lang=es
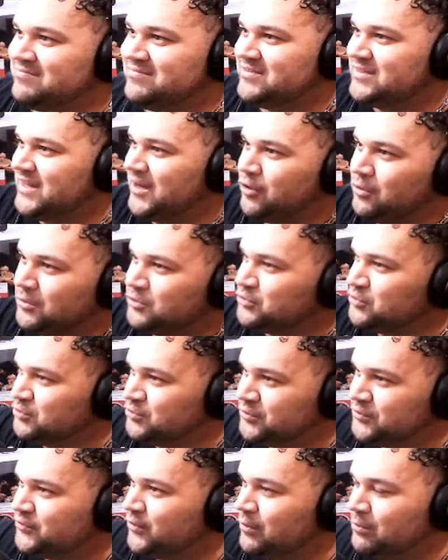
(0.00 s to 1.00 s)
de, cómo
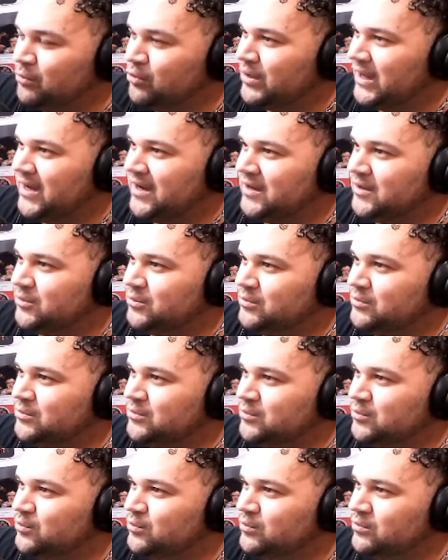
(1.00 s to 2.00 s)
tú formulas
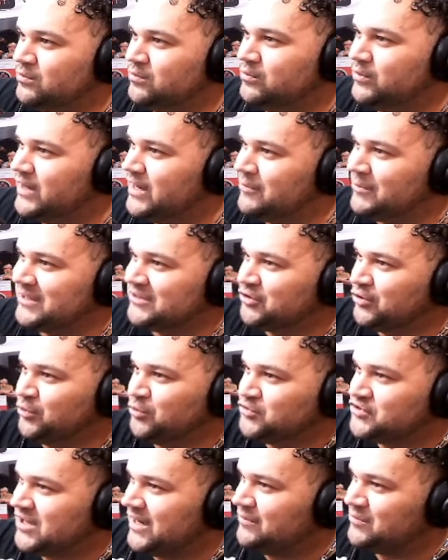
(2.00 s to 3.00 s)
un, libreto de
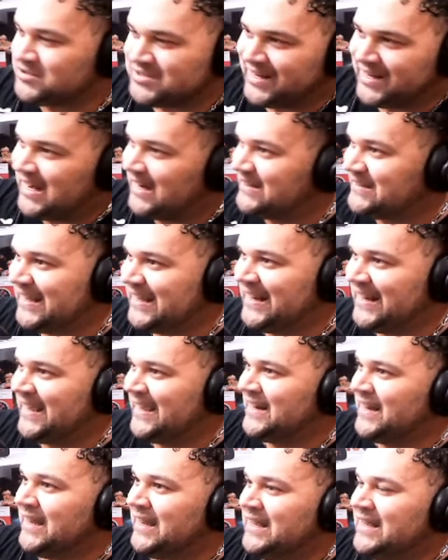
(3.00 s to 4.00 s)
lucha libre, esa
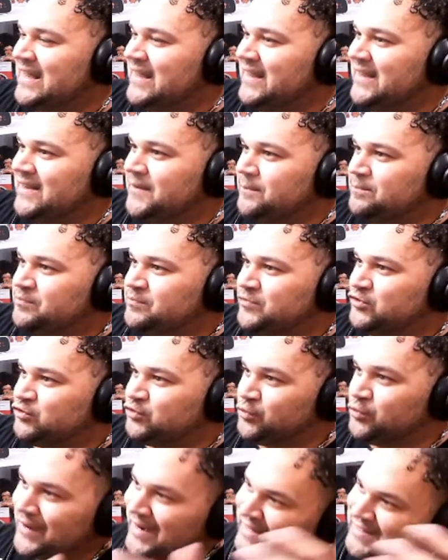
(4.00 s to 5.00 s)
cartelera,
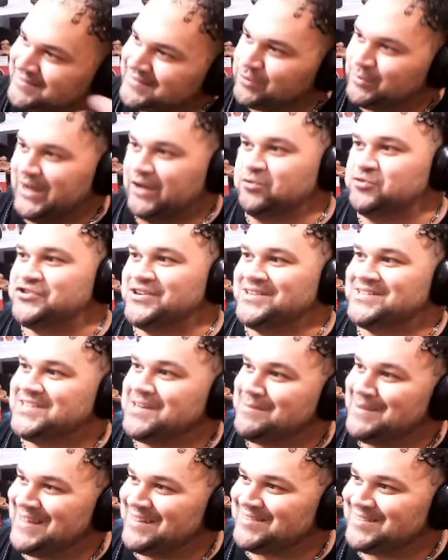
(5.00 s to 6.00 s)
tú ganaste una lucha
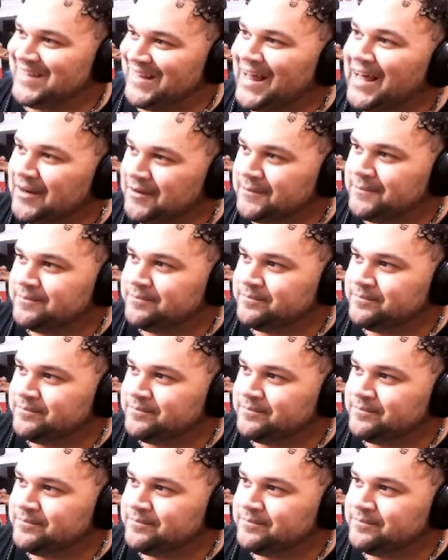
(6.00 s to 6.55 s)
semiestelar.